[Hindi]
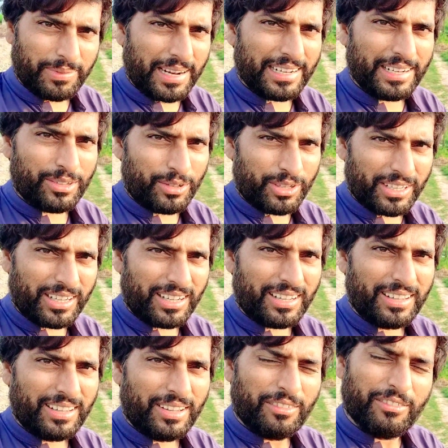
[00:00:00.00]
पहले
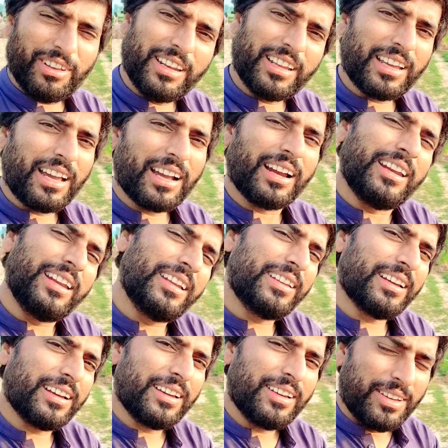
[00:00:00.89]
रोएगा फिर क्या अगर
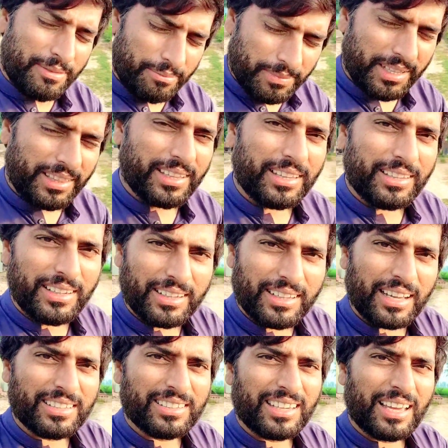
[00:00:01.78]
ले जा बंदा
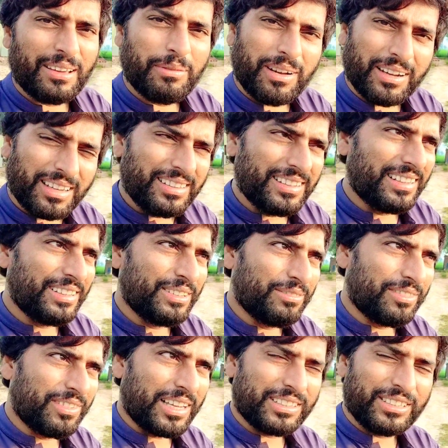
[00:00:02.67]
दिल का अच्छा है बाकी
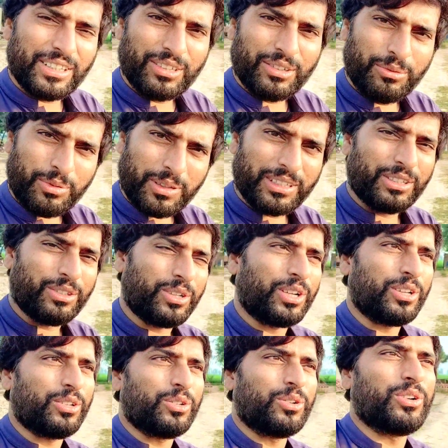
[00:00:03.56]
दिल वैसे ऊपर से
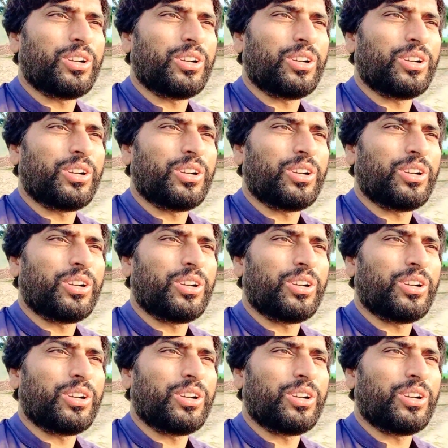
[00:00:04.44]
थोड़ा सा